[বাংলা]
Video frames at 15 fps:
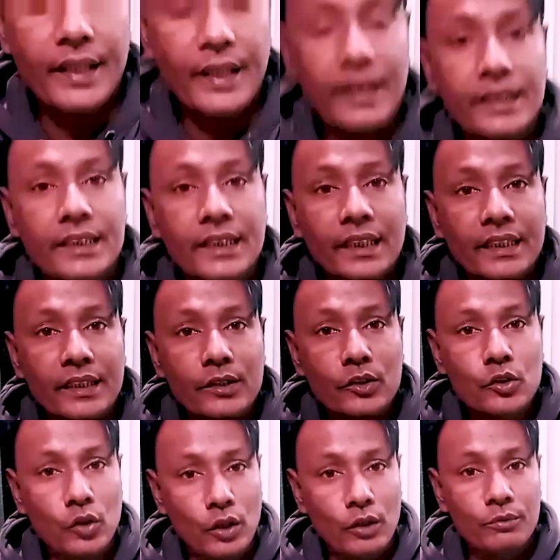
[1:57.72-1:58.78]
হেয়ারটাকে
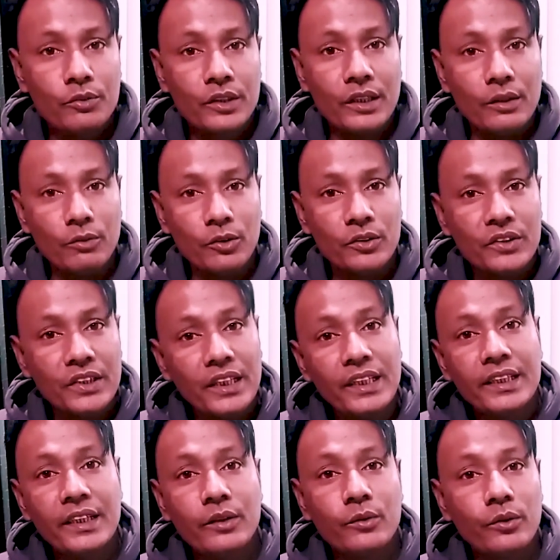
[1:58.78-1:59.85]
সফট এবং
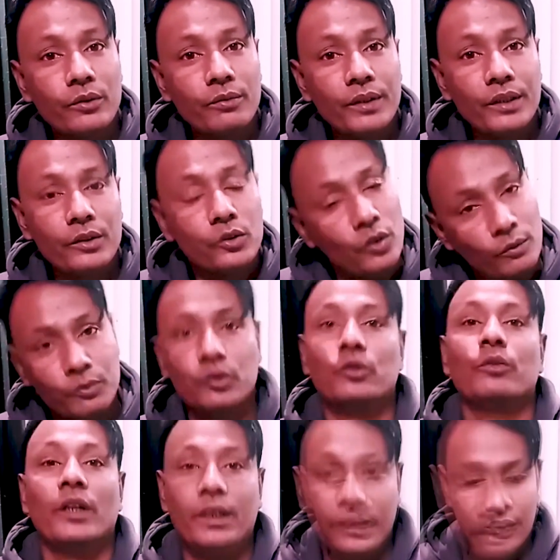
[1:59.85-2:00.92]
সিল্কি করবে সব
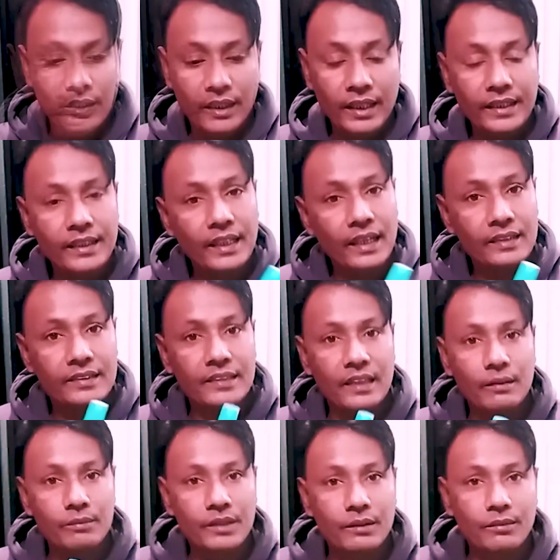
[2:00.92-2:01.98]
সময় এই হেয়ার
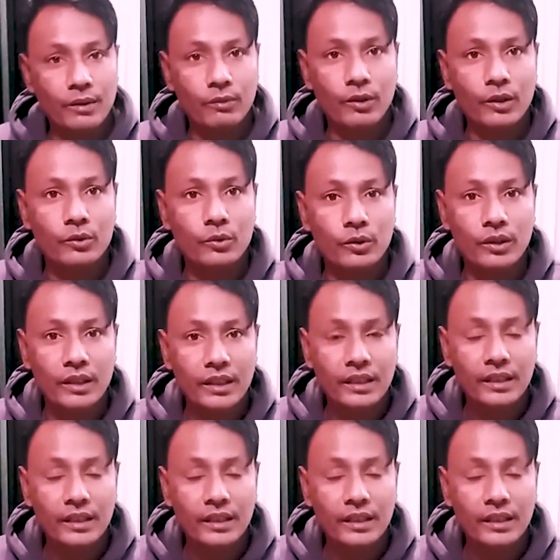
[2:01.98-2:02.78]
সিরামটা ব্যবহার করলে